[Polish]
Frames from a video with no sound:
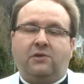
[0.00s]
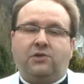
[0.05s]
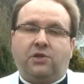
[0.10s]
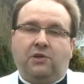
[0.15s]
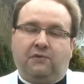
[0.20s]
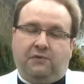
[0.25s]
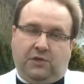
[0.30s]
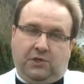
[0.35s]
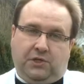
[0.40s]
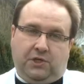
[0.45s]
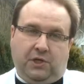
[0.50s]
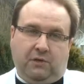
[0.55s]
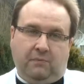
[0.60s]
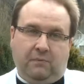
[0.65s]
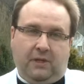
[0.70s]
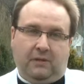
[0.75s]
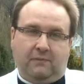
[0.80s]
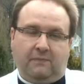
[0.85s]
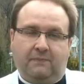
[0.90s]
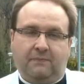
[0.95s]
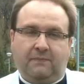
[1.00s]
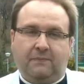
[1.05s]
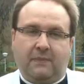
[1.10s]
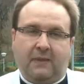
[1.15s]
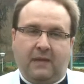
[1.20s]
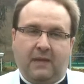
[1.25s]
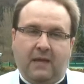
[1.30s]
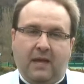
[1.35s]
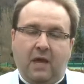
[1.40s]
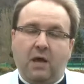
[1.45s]
czy widzimy,
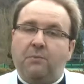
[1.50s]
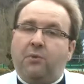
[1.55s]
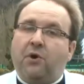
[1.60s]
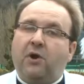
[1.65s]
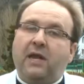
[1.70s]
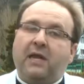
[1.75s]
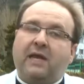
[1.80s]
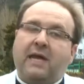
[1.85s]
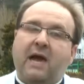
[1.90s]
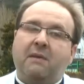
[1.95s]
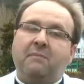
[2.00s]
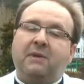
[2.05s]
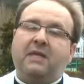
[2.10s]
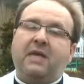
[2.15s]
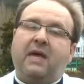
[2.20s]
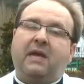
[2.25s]
polegamy